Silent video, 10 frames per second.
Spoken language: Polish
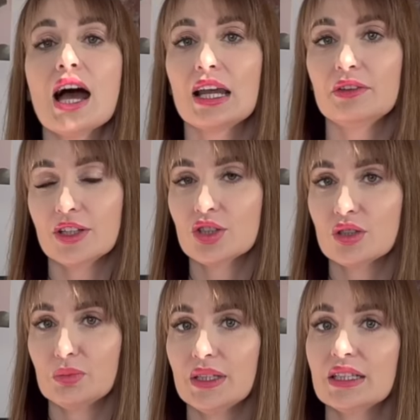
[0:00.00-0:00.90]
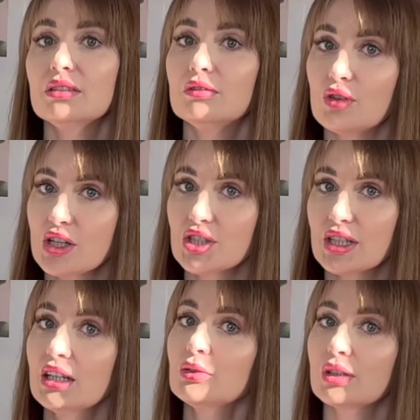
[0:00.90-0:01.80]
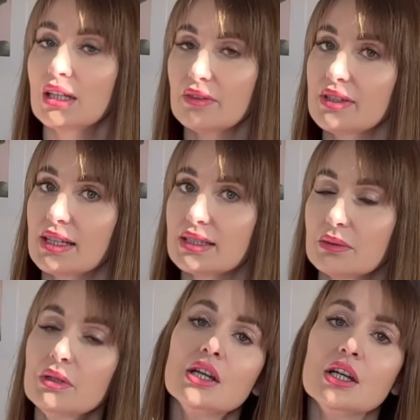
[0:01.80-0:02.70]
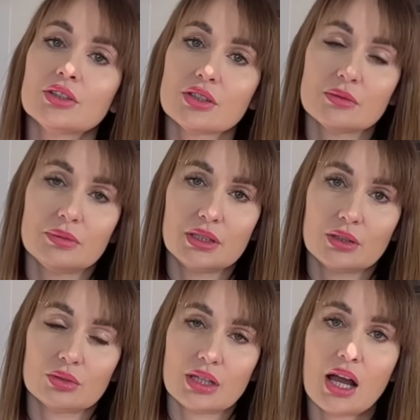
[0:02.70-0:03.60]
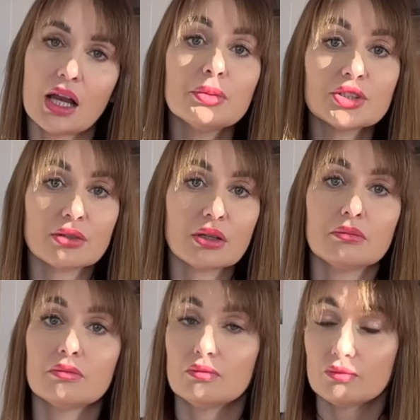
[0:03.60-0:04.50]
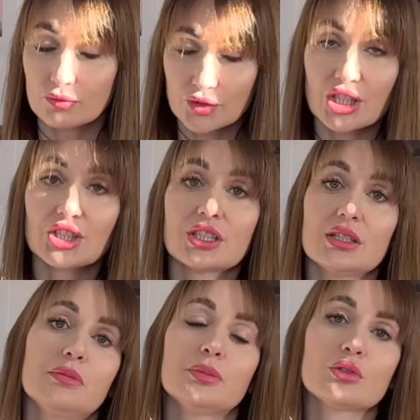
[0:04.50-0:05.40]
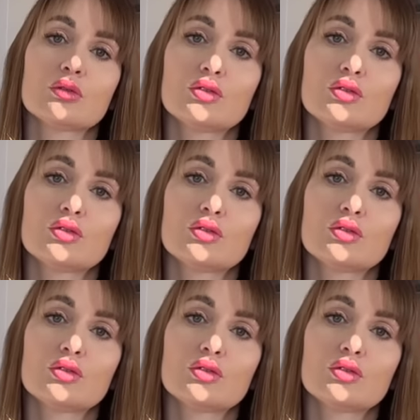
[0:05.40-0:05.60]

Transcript: ale większość bylin właśnie, które ja wysadzam, to są byliny, które albo siałam wcześniej, po prostu w